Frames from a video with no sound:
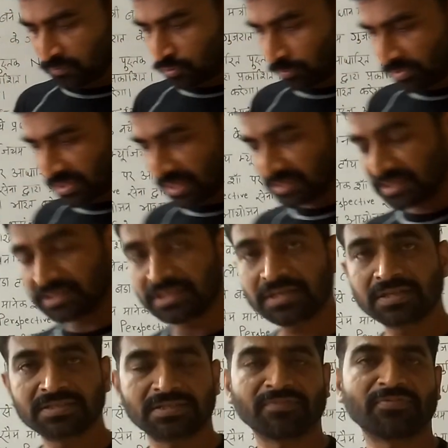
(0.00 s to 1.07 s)
जो भी
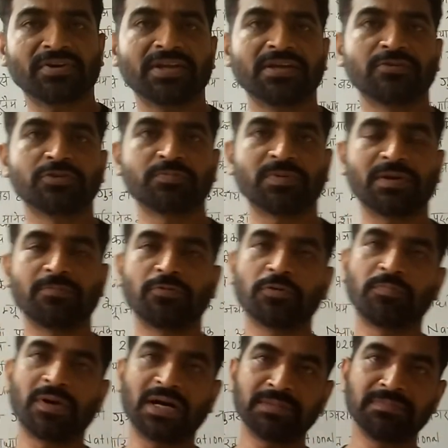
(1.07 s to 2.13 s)
राजनीतिक सफर है उस पर हम लोग
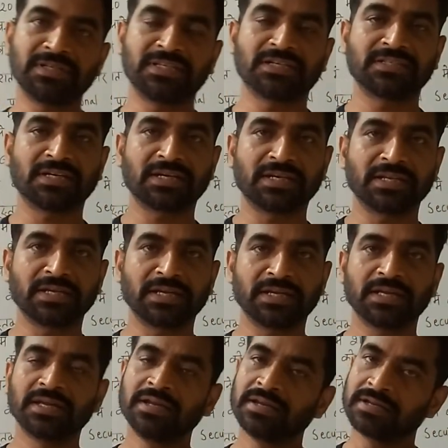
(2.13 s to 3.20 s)
बाद में चर्चा करेंगे
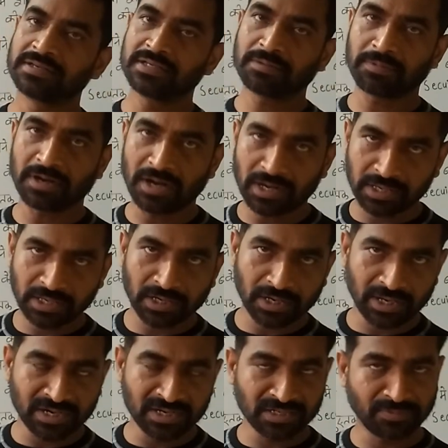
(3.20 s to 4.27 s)
जब आगे का
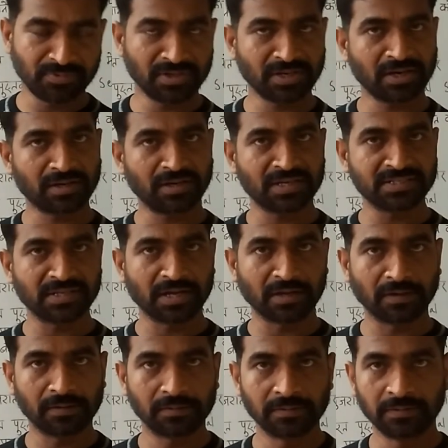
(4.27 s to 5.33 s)
करंट अफेयर का क्लास
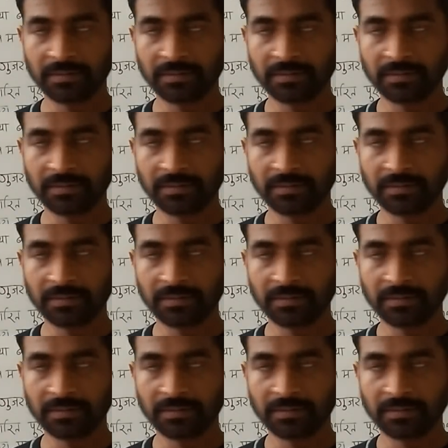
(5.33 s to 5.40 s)
आएगा